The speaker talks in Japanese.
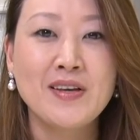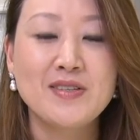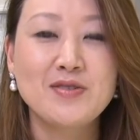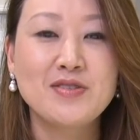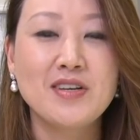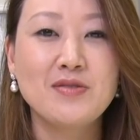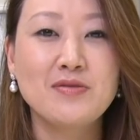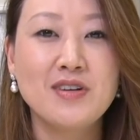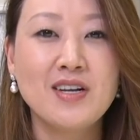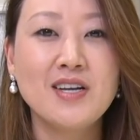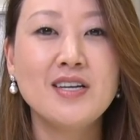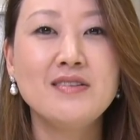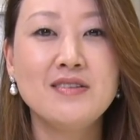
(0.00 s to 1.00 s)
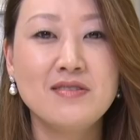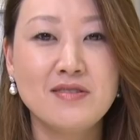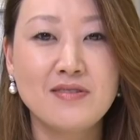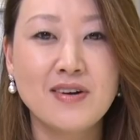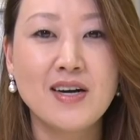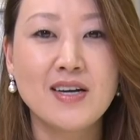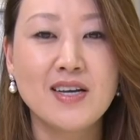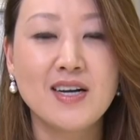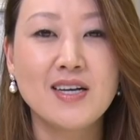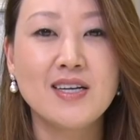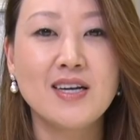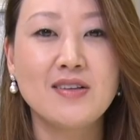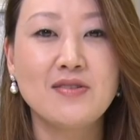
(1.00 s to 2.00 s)
そしてあの占いっていうのはやは
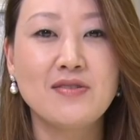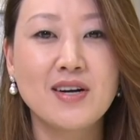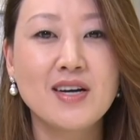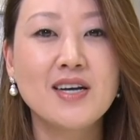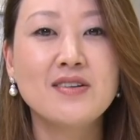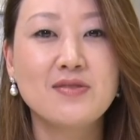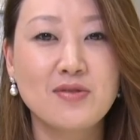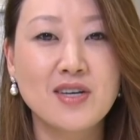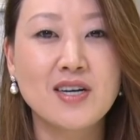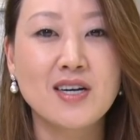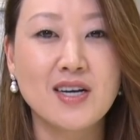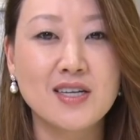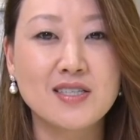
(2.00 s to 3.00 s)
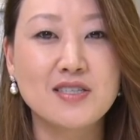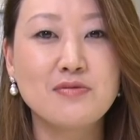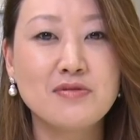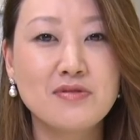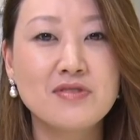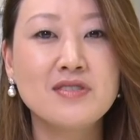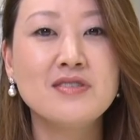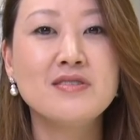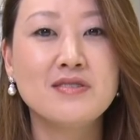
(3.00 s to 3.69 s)
りあの若い時から自分の人